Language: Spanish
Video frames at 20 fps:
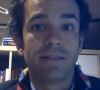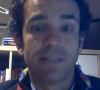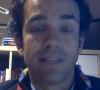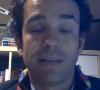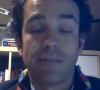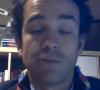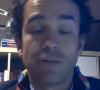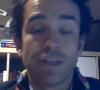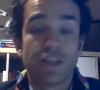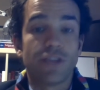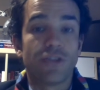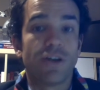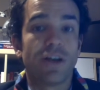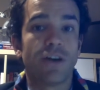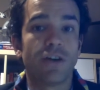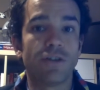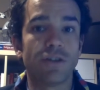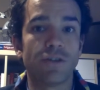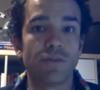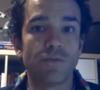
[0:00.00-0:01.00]
estaremos haciendo
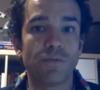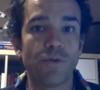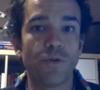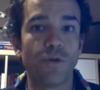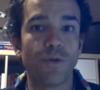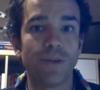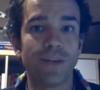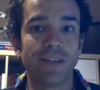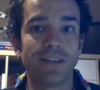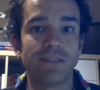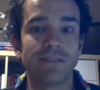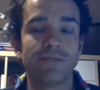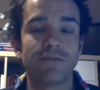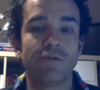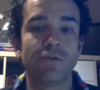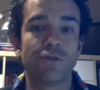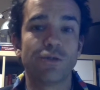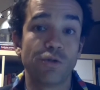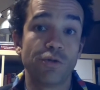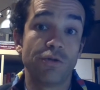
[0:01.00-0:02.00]
las cosas un poco bien,
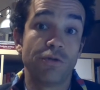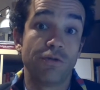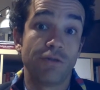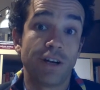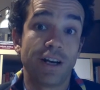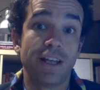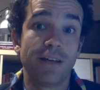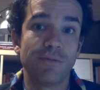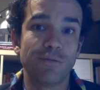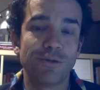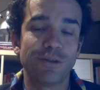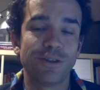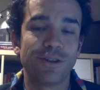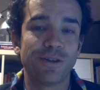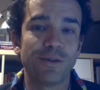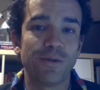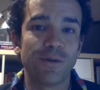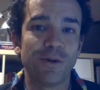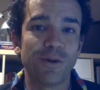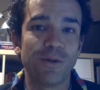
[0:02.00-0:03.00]
o eso creemos
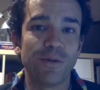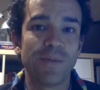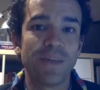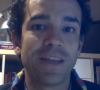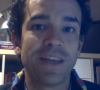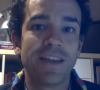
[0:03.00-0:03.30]
desde luego.